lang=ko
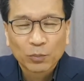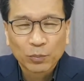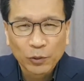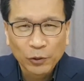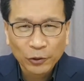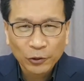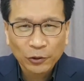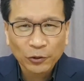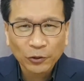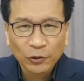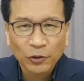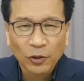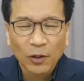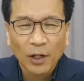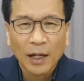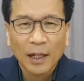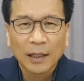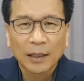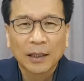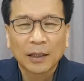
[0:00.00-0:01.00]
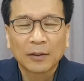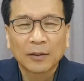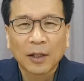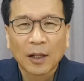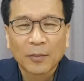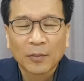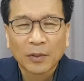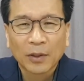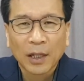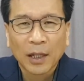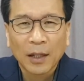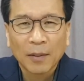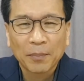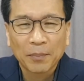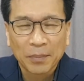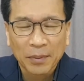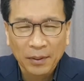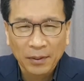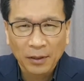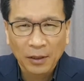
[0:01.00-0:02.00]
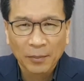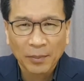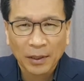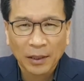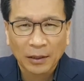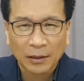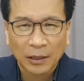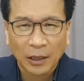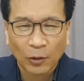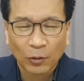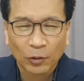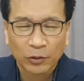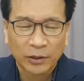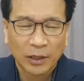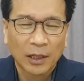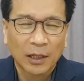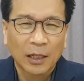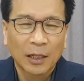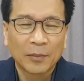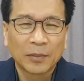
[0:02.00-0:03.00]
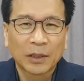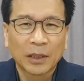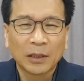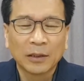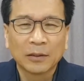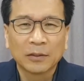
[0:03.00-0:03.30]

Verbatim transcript: 불순종하였기 때문에 벌을 받았다고 생각합니다.